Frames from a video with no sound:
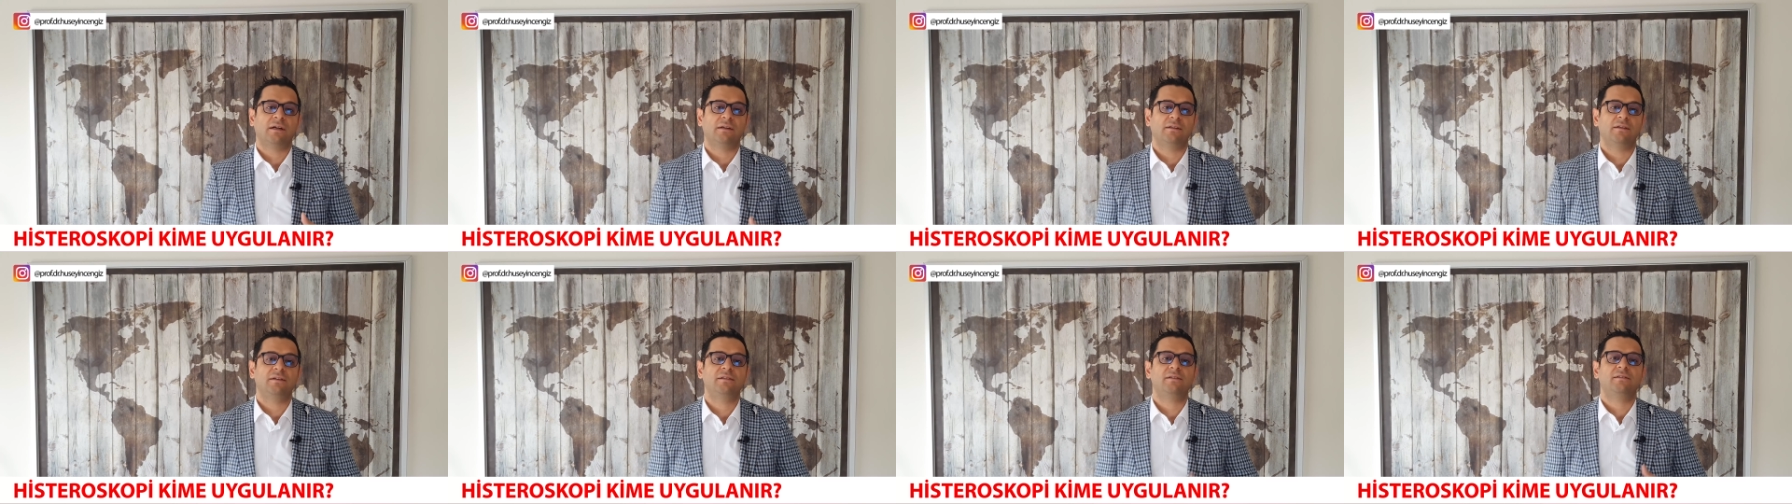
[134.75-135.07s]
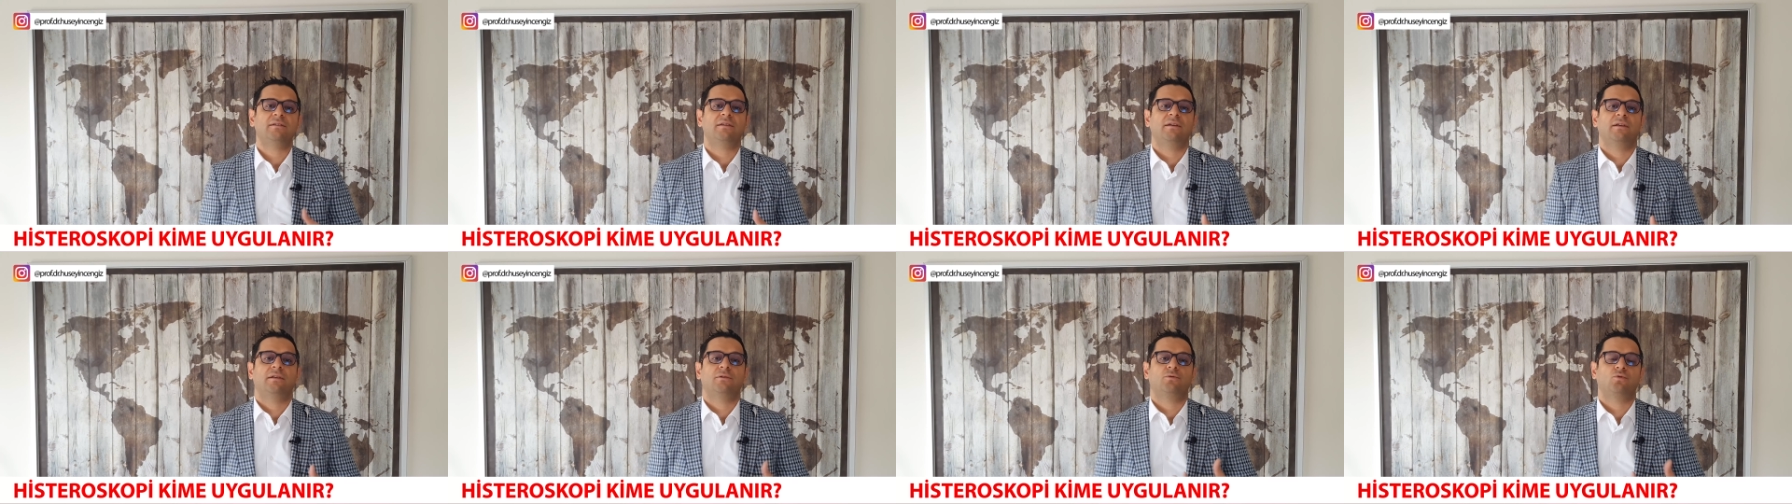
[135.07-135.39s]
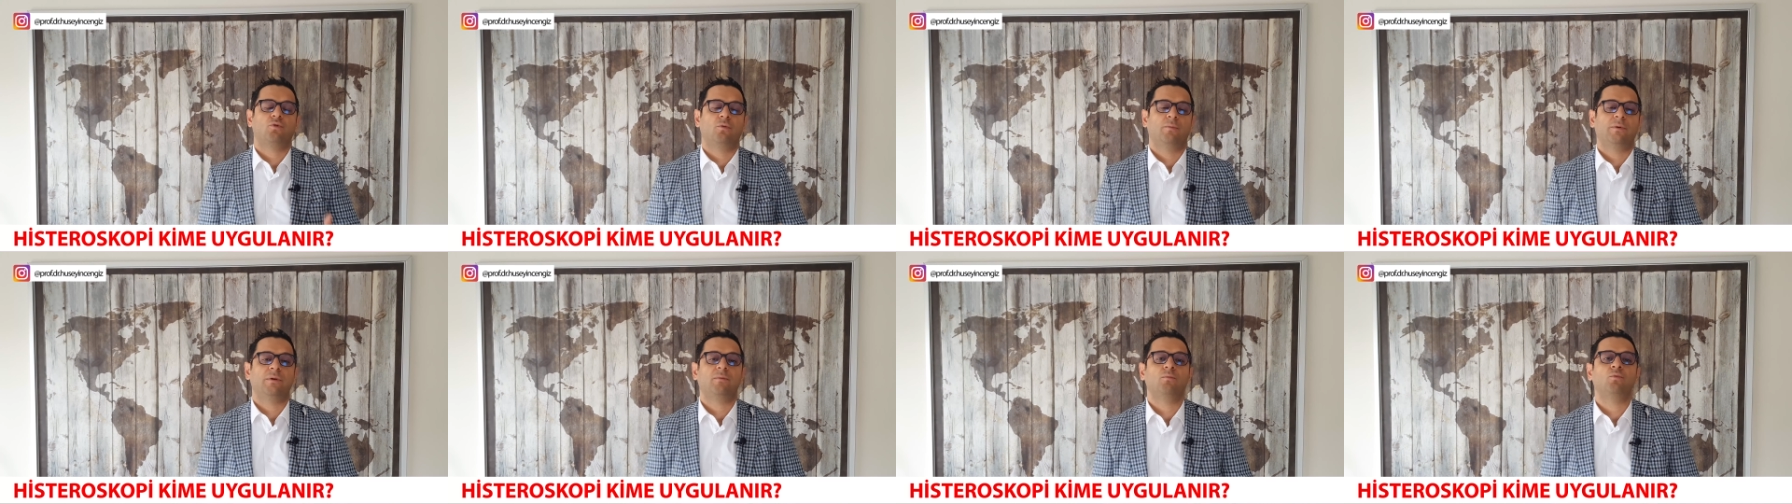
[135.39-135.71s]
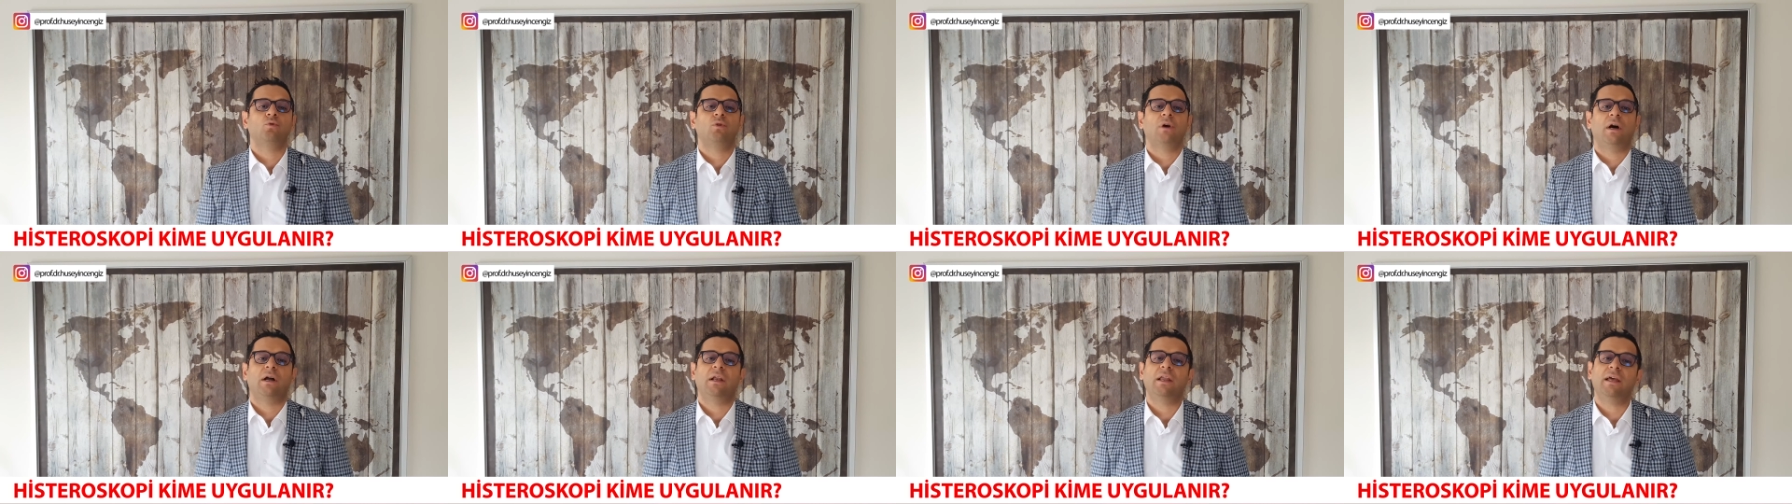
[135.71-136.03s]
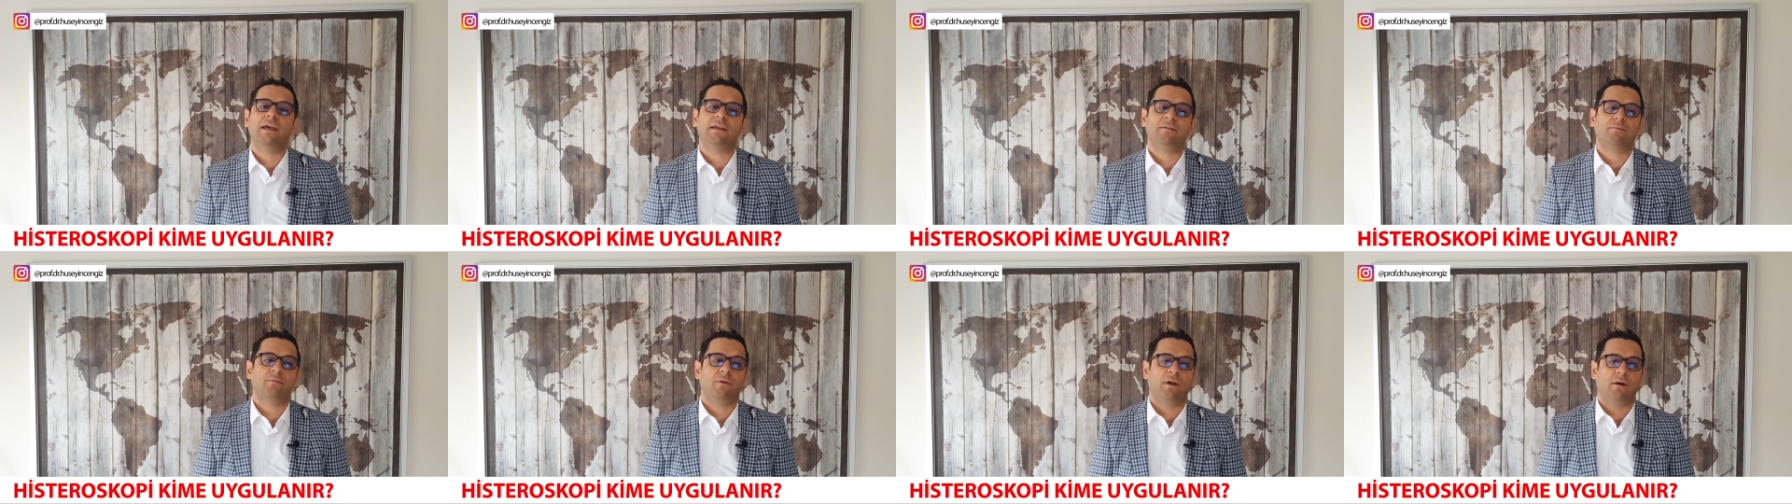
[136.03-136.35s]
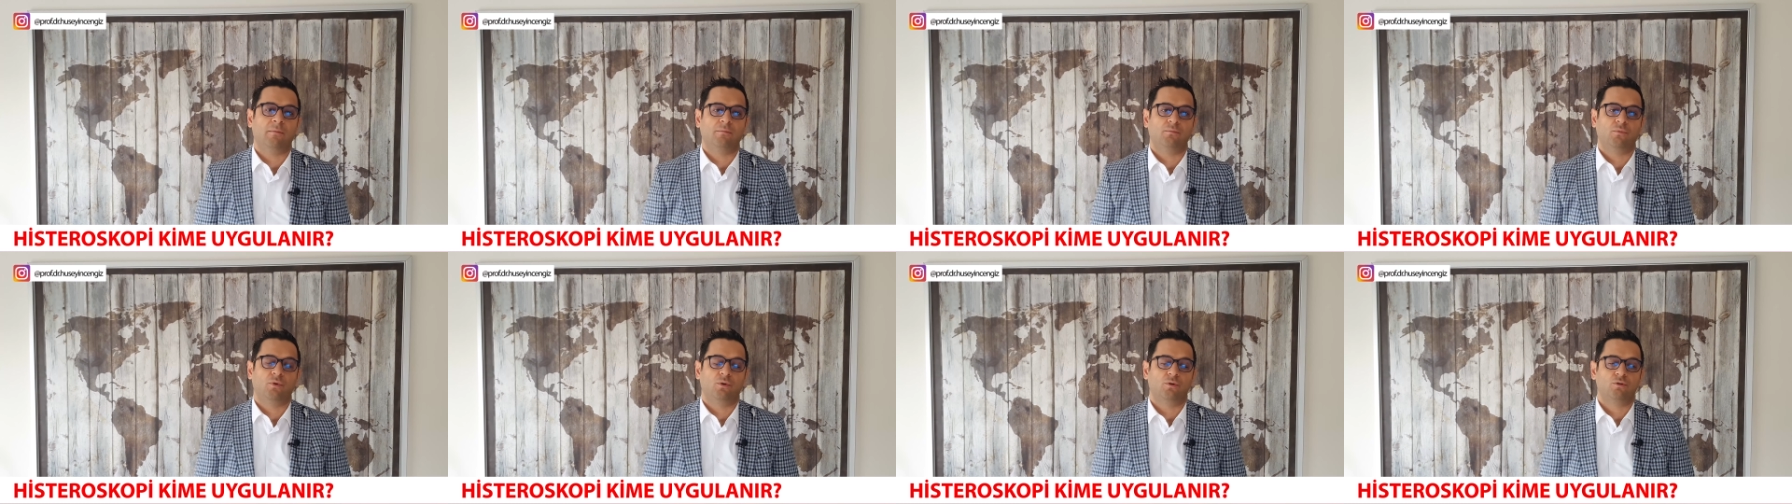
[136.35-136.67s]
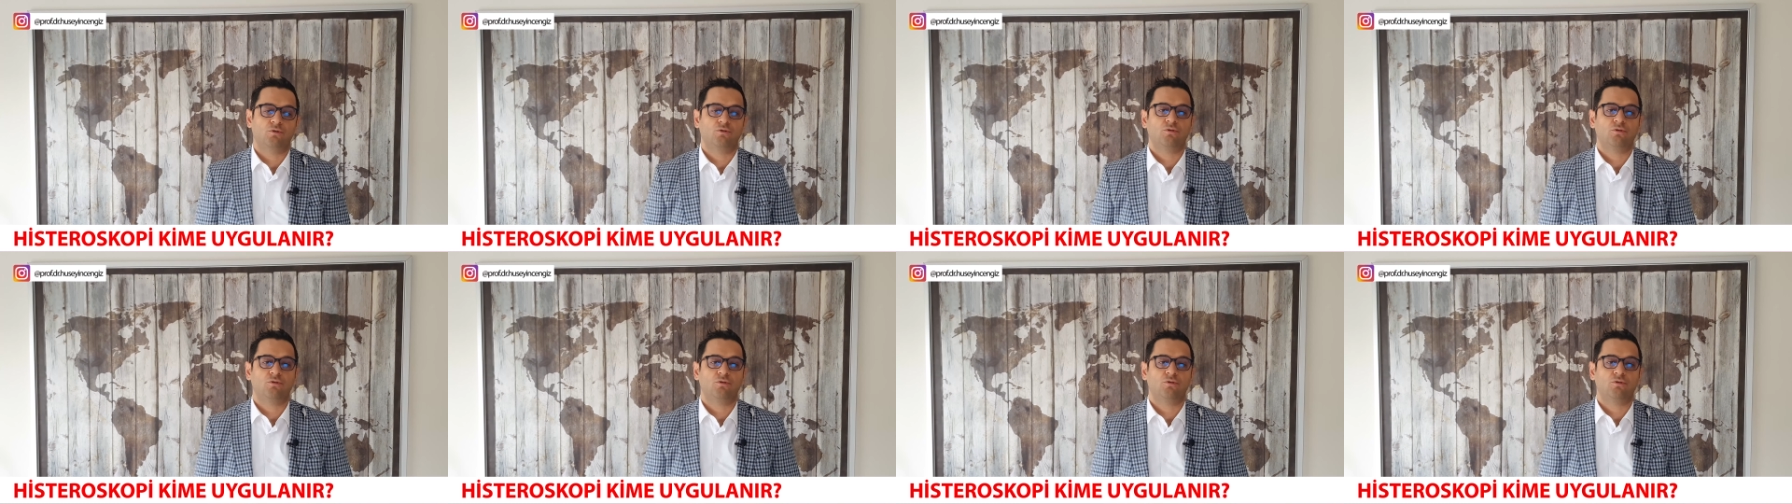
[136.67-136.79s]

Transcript: histereskopik müdahale yapmıyoruz.